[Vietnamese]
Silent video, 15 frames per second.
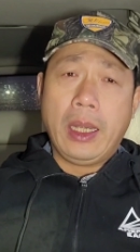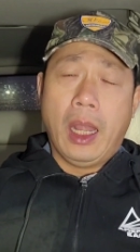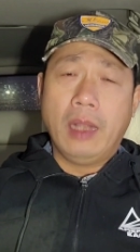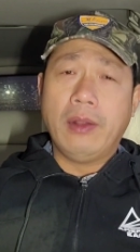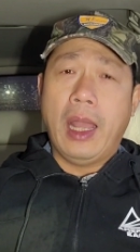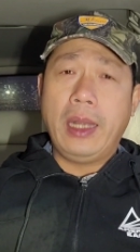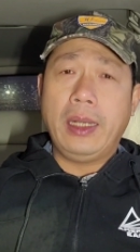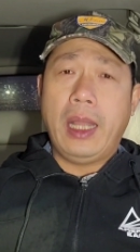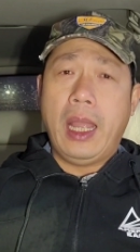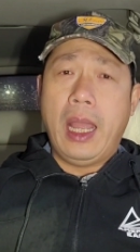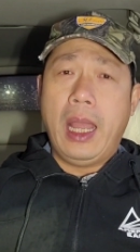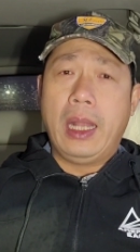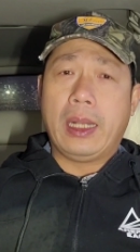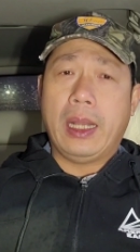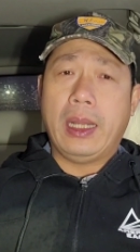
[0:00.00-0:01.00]
nói đến uh,
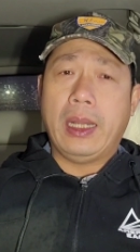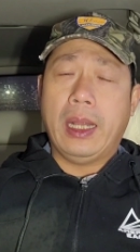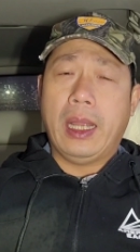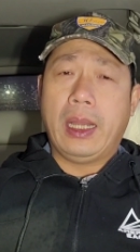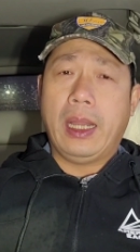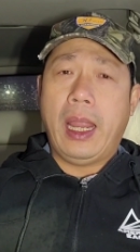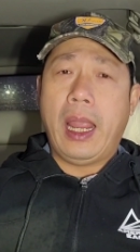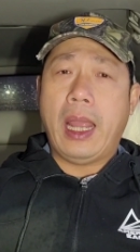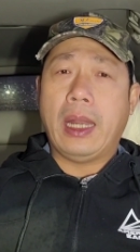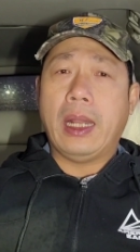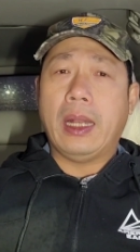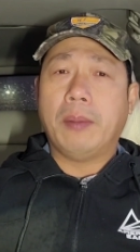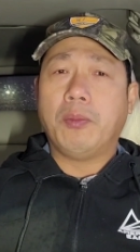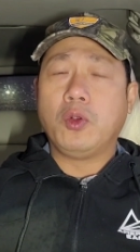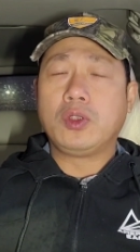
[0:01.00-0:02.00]
à, thì à, nga
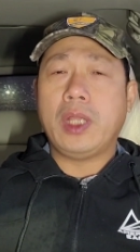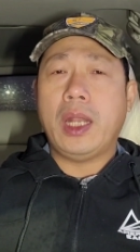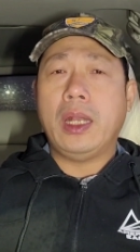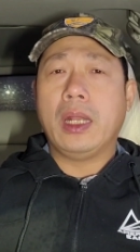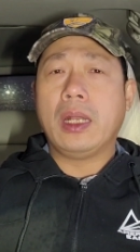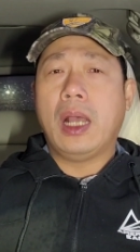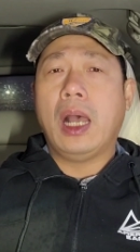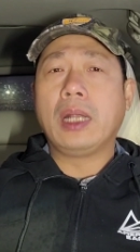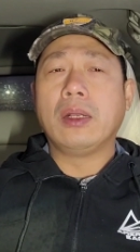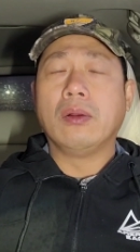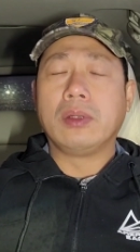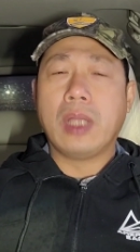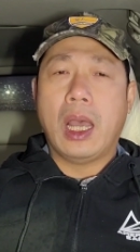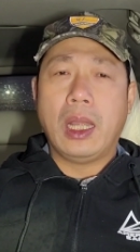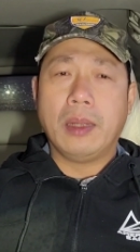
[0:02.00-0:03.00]
là putin là nó hết
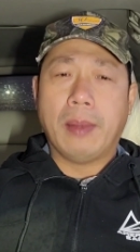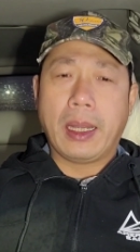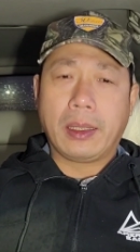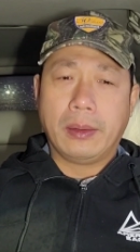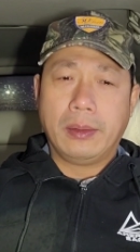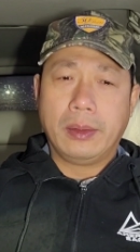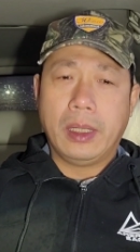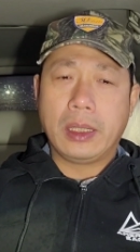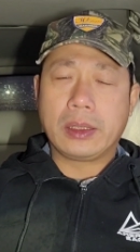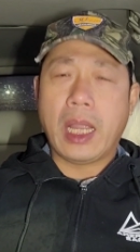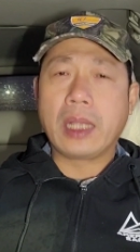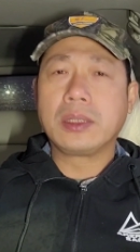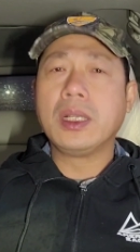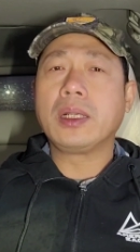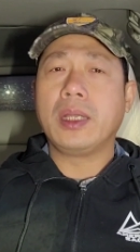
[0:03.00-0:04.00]
đồ chơi rồi bạn nó
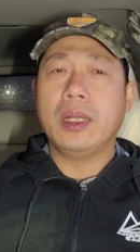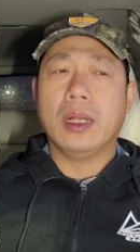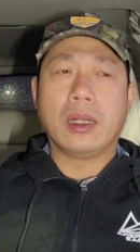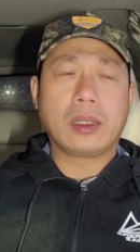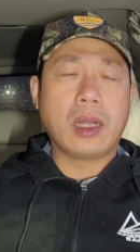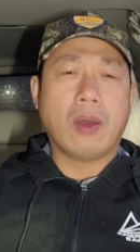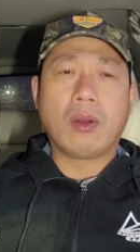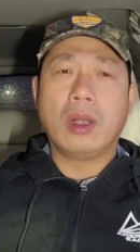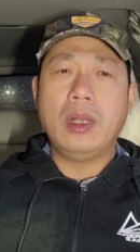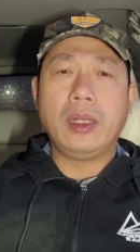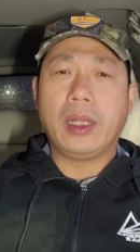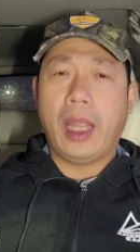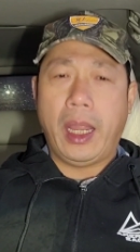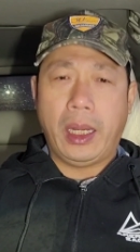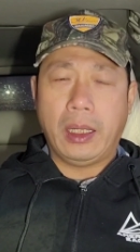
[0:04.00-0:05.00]
sản xuất gì được đâu có
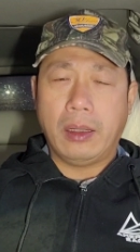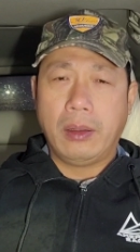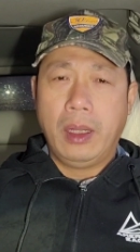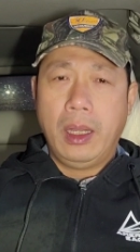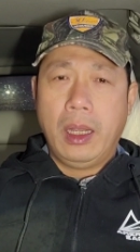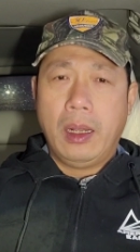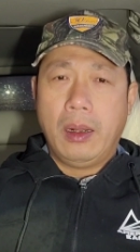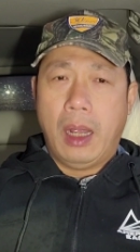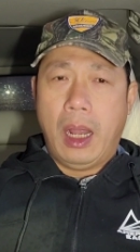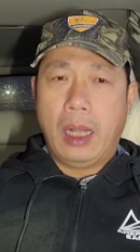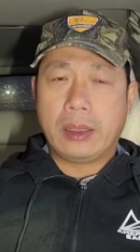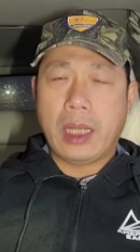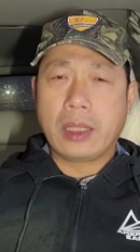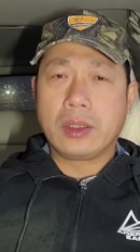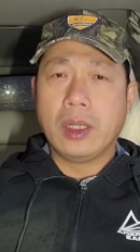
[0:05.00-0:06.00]
linh kiện đâu
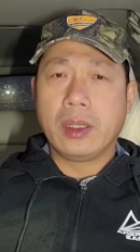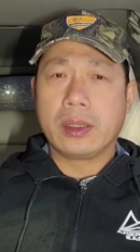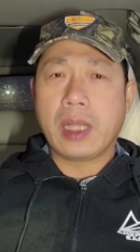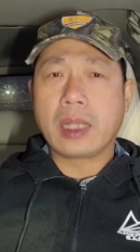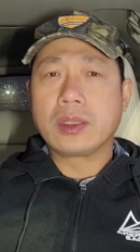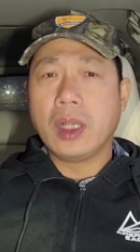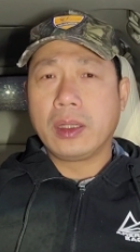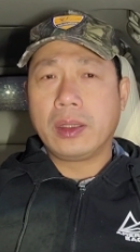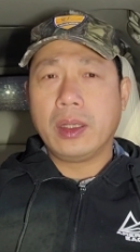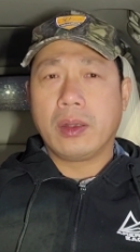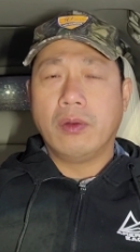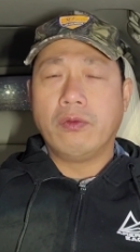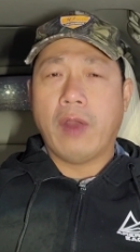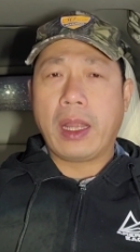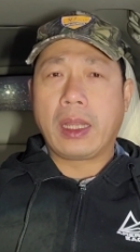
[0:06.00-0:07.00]
à, sản xuất thì sản xuất
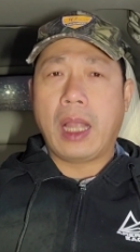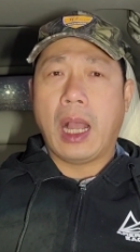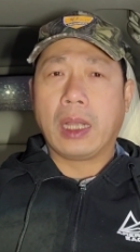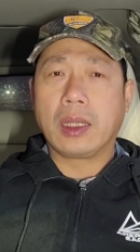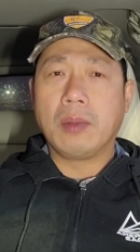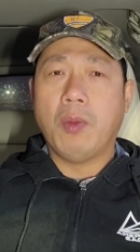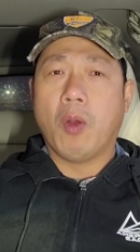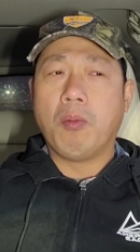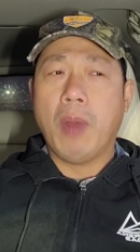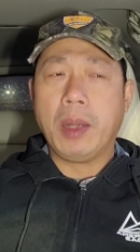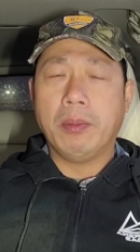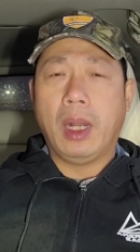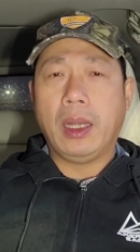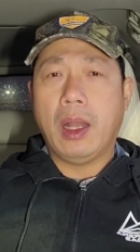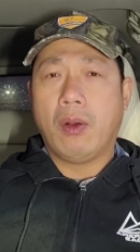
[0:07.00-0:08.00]
chứ cũng phải cần với một
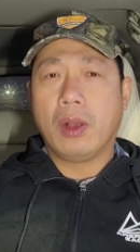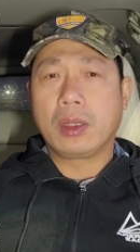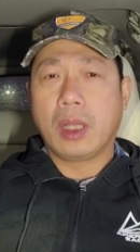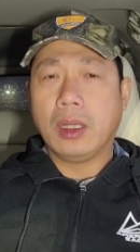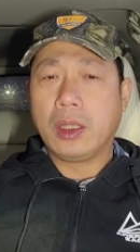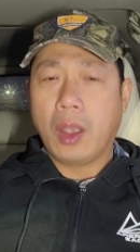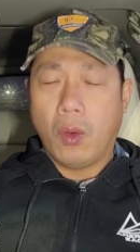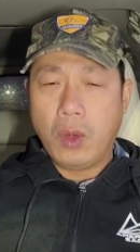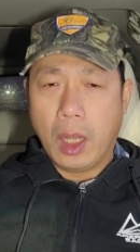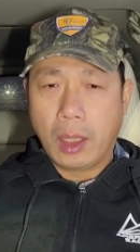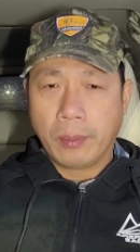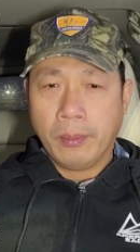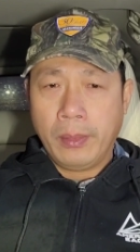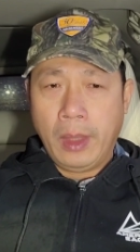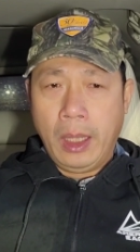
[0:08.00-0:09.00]
mình mình đâu có tự chủ
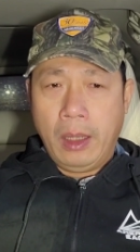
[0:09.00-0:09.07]
được